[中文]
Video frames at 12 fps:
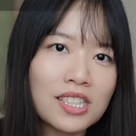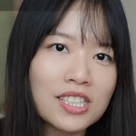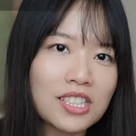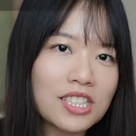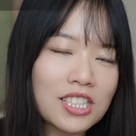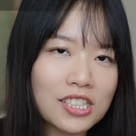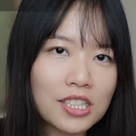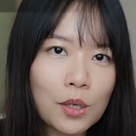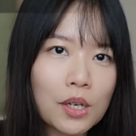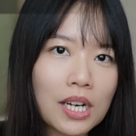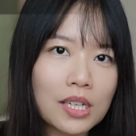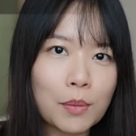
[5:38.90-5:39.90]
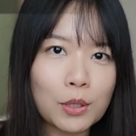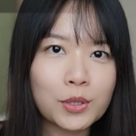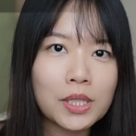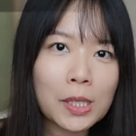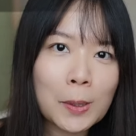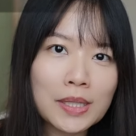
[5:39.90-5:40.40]
申请了电话卡，你跑
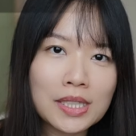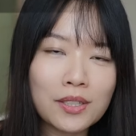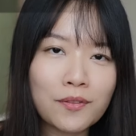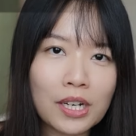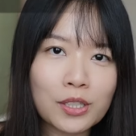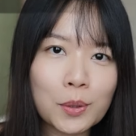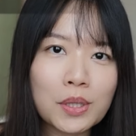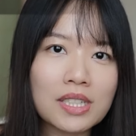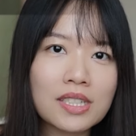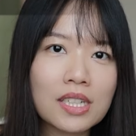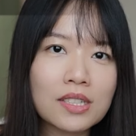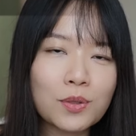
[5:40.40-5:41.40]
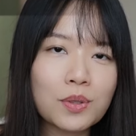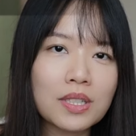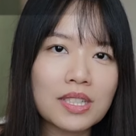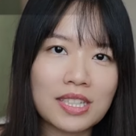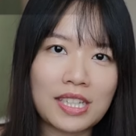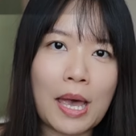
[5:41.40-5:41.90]
去另外一个地方，有点像就
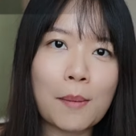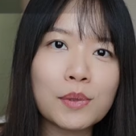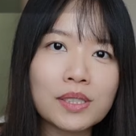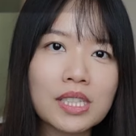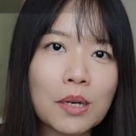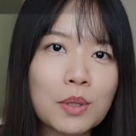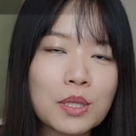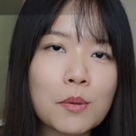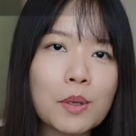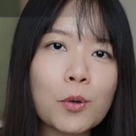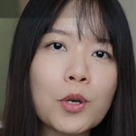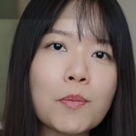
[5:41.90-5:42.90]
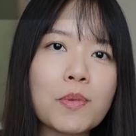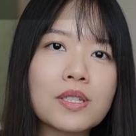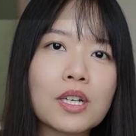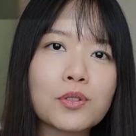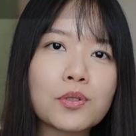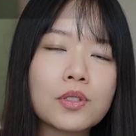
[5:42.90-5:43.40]
是 scammer， 他们这边会比
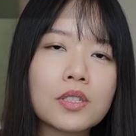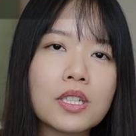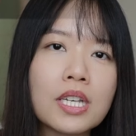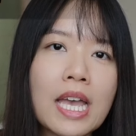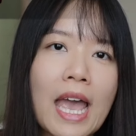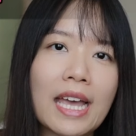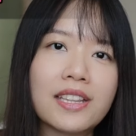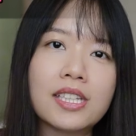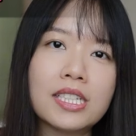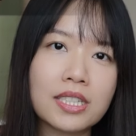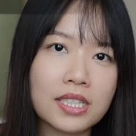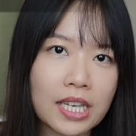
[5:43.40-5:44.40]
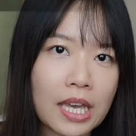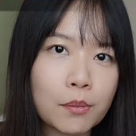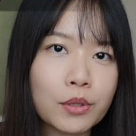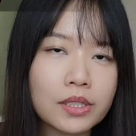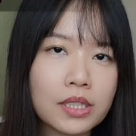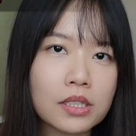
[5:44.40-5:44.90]
较就是 anti
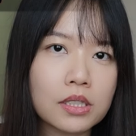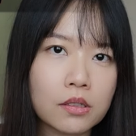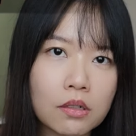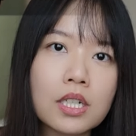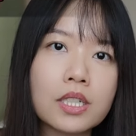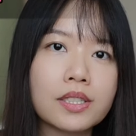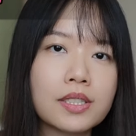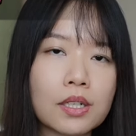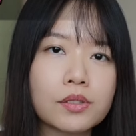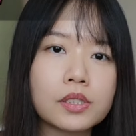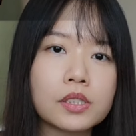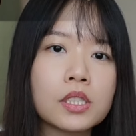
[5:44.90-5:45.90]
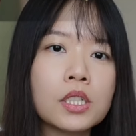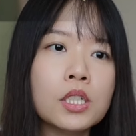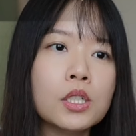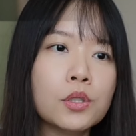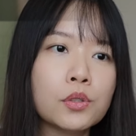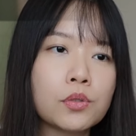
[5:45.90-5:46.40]
scammer 这样子，会很小心。
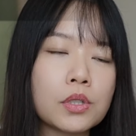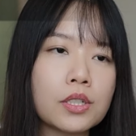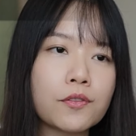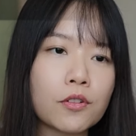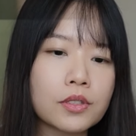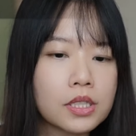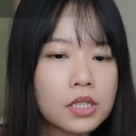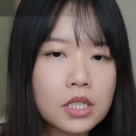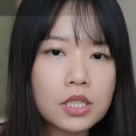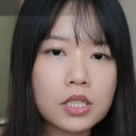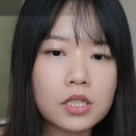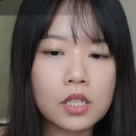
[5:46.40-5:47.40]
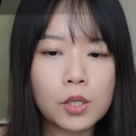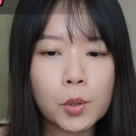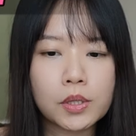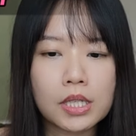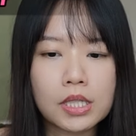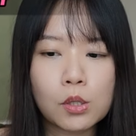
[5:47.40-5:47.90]
所以 ，for 这次的行程，因为
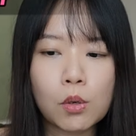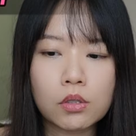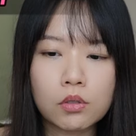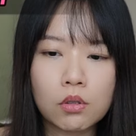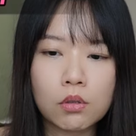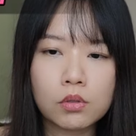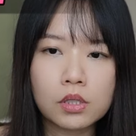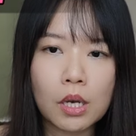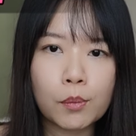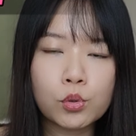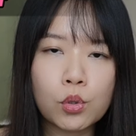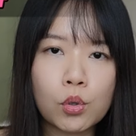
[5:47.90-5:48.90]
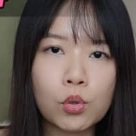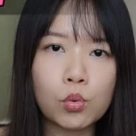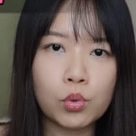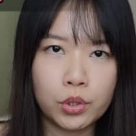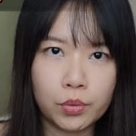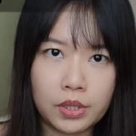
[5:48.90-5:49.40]
我待在广州差不多
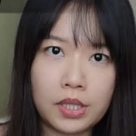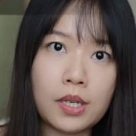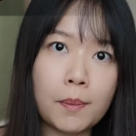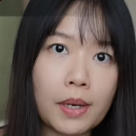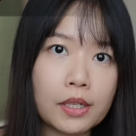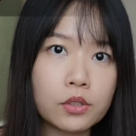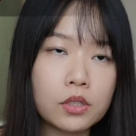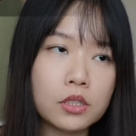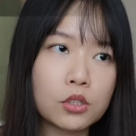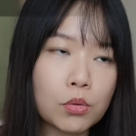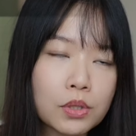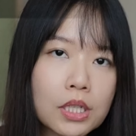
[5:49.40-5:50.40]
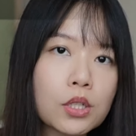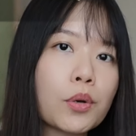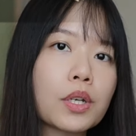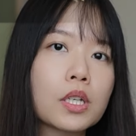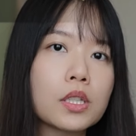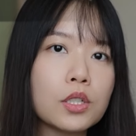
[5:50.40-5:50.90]
5-6天嘛，是都在
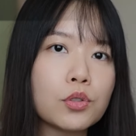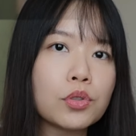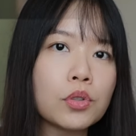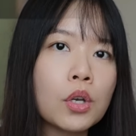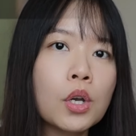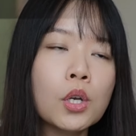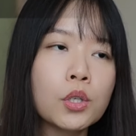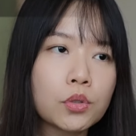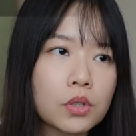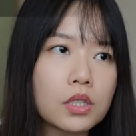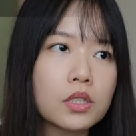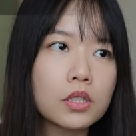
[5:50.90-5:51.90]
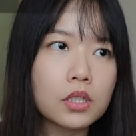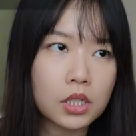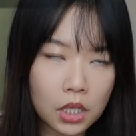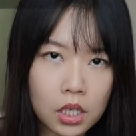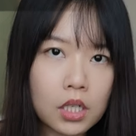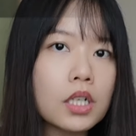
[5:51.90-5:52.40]
同一个地区，所以是
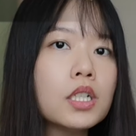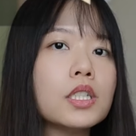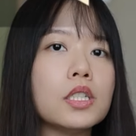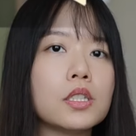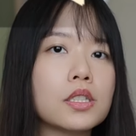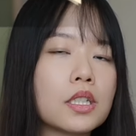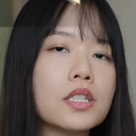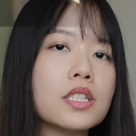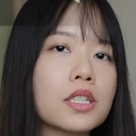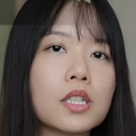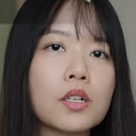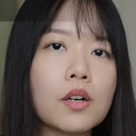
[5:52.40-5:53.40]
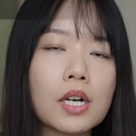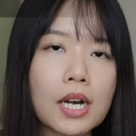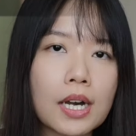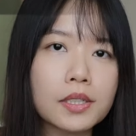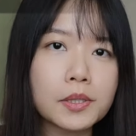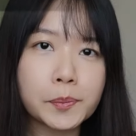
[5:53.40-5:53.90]
可以申请电话卡的。